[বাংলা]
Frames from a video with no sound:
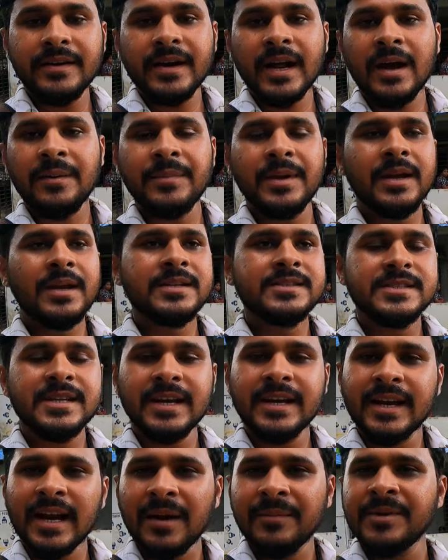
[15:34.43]
গ্রামের যে
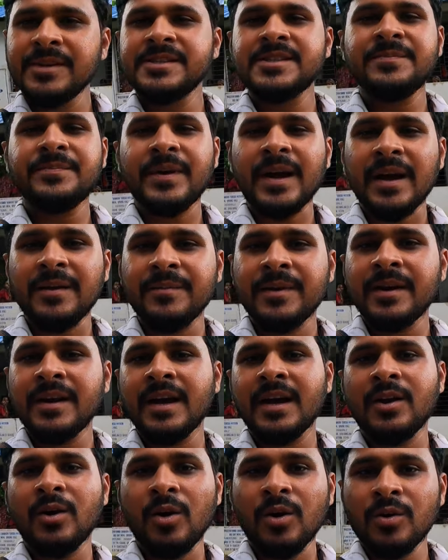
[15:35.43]
গ্রামের যে প্রাইমারি
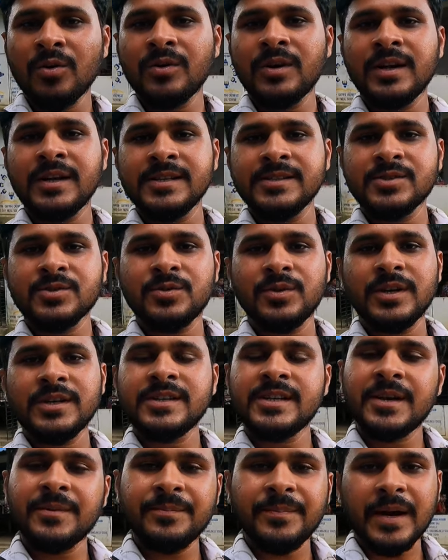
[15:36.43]
আর অঙ্গনারী স্কুলের
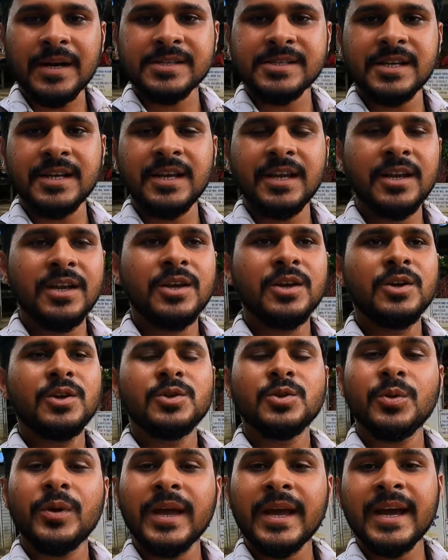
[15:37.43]
ঠিক পাশেই
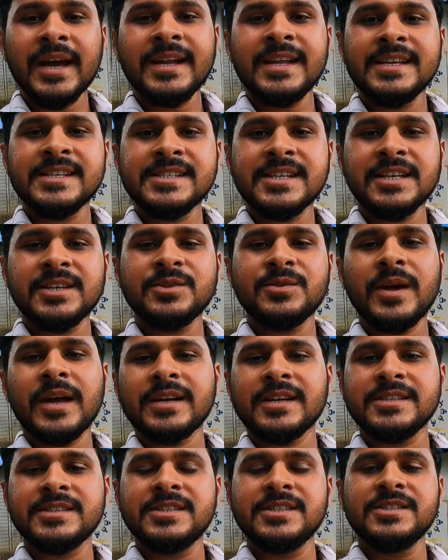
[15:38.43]
তো এখানে এসে কিন্তু
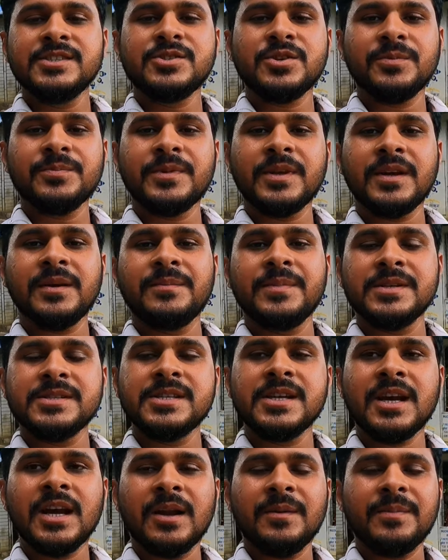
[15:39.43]
একটা জিনিস সব থেকে
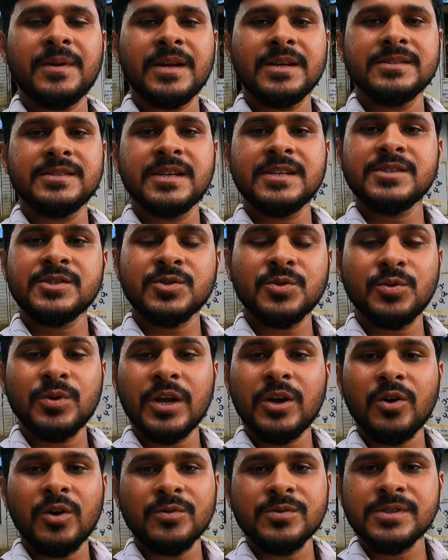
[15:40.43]
বেশি খারাপ লাগছে
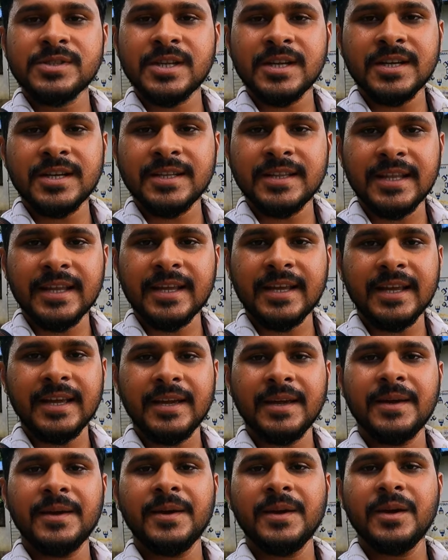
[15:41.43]
স্কুলের অবস্থাটা দেখে
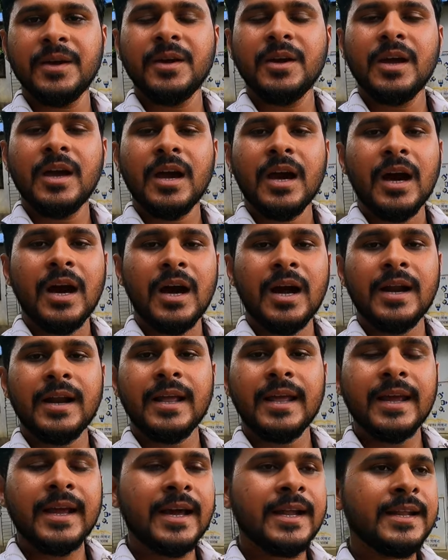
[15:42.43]
আর
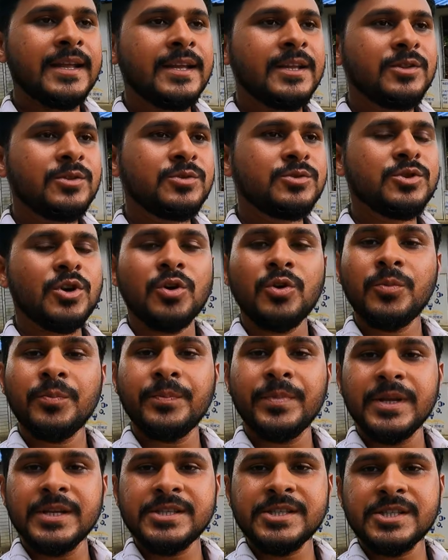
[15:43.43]
এখানে কিন্তু যখন
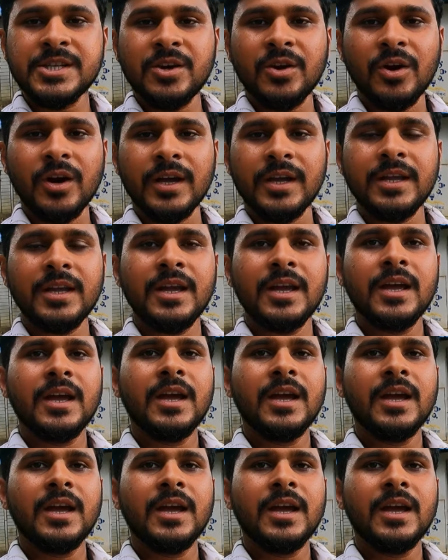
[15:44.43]
বৃষ্টি হয়